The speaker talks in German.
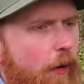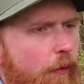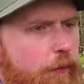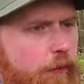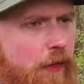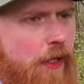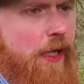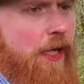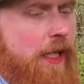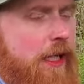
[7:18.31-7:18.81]

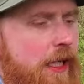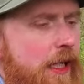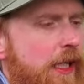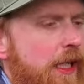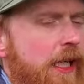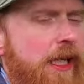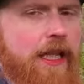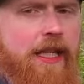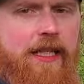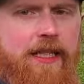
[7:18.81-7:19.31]
offen.
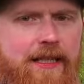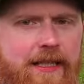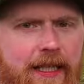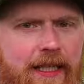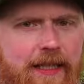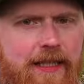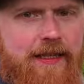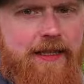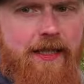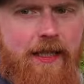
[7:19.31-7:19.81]

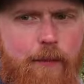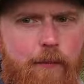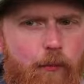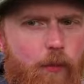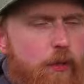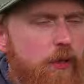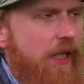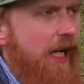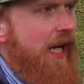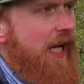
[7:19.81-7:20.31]
sechs,
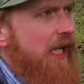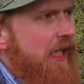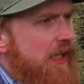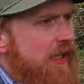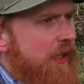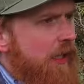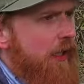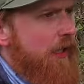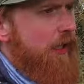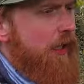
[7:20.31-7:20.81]
sieben und
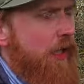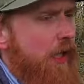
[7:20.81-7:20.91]
acht.